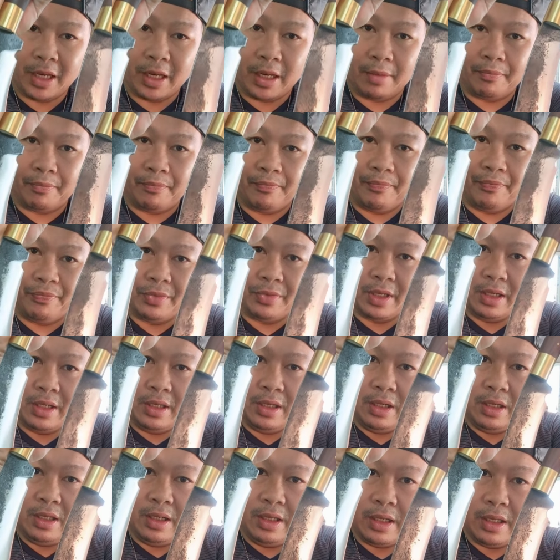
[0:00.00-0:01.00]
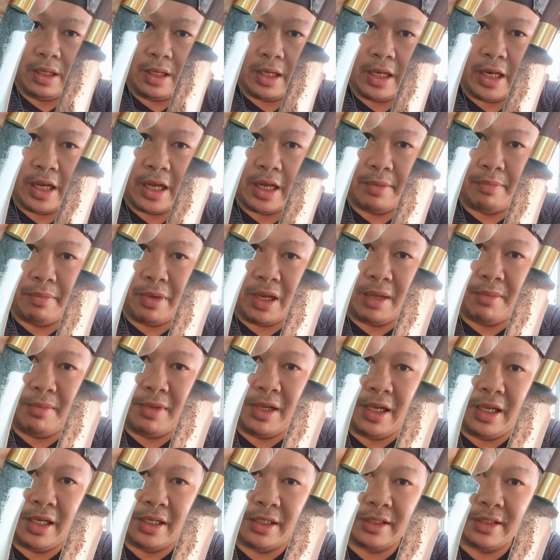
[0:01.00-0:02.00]
นะครับ ขนาดใบ
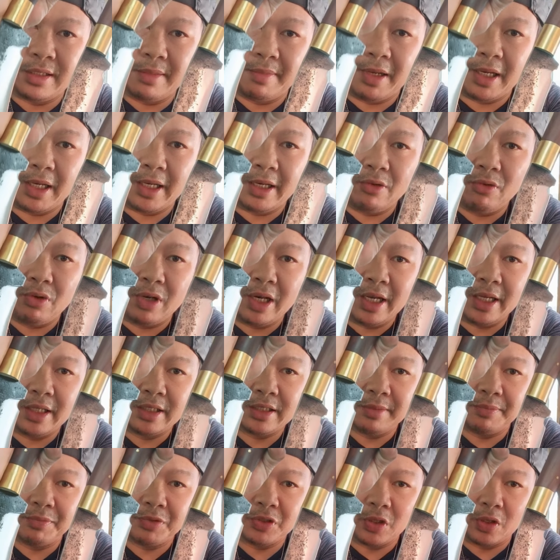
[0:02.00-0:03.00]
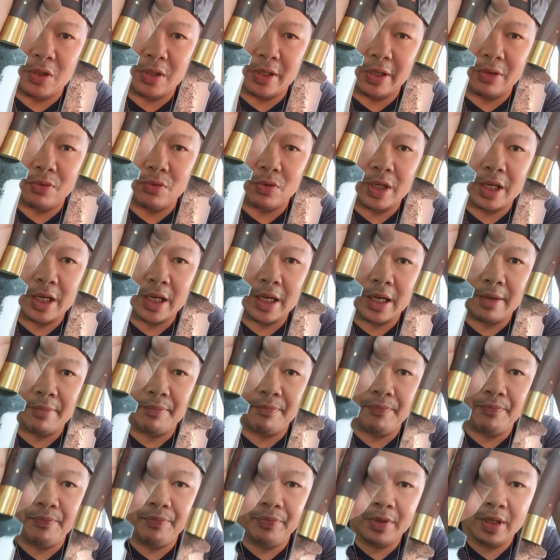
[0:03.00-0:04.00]
มีด11นิ้วและ12นิ้วนะครับ
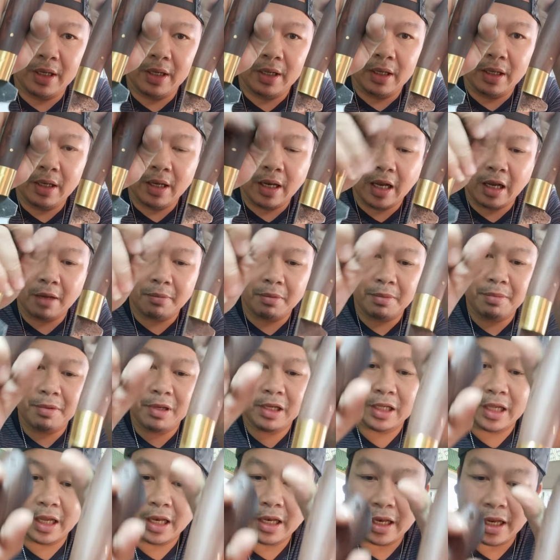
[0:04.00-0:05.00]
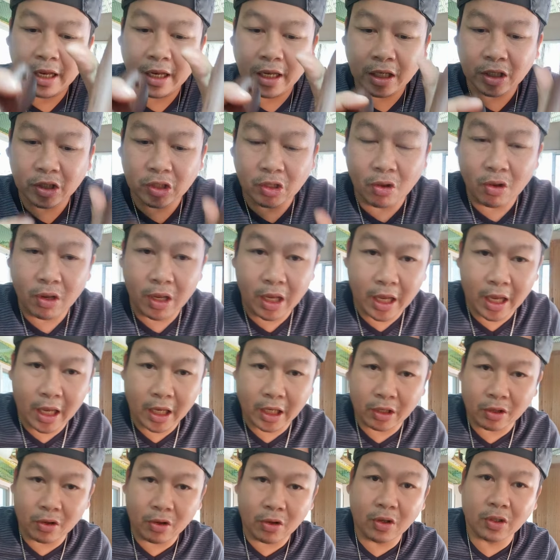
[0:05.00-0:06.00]
หากพี่ๆท่านใดต้องการ
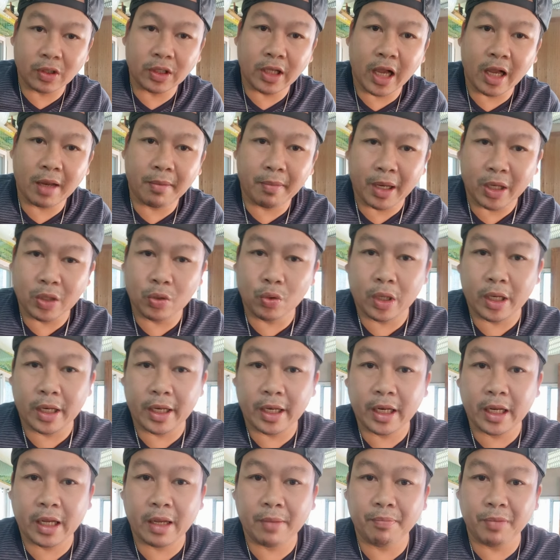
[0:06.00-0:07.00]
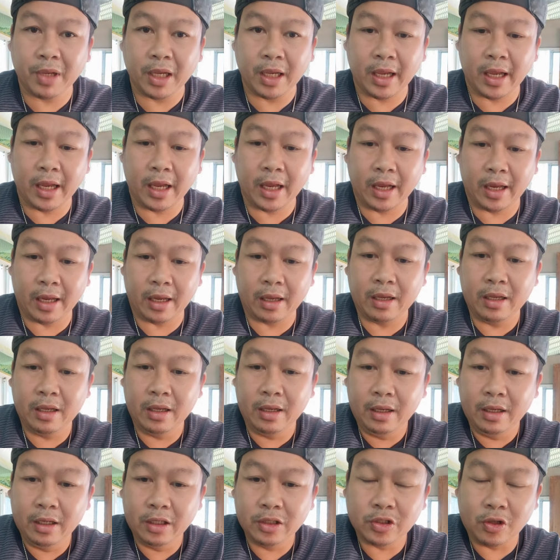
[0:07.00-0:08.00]
ก็ทักมาด่วนเลยนะครับ มีแค่
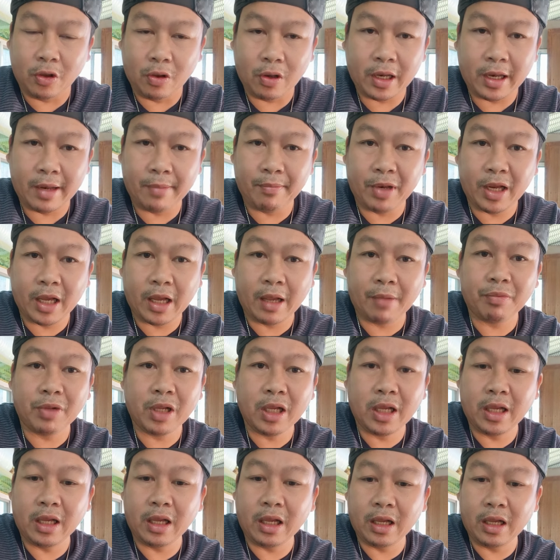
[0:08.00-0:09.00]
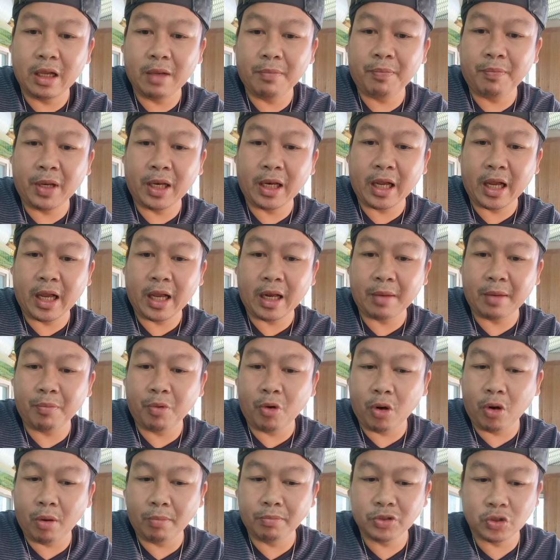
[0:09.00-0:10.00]
2เล่มนะครับ ที่เป็นงานพ
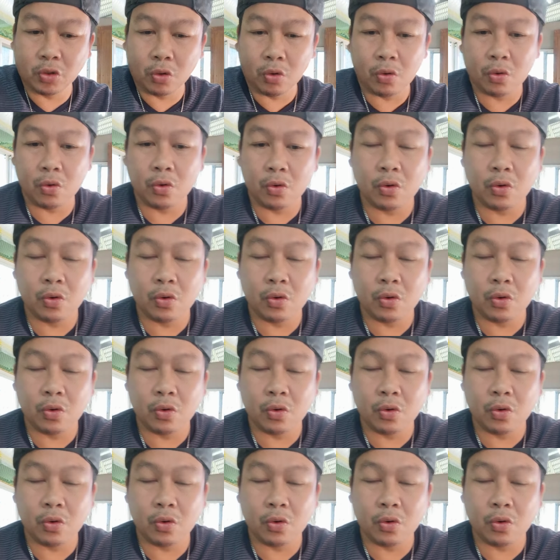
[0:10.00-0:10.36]
ร้อมส่ง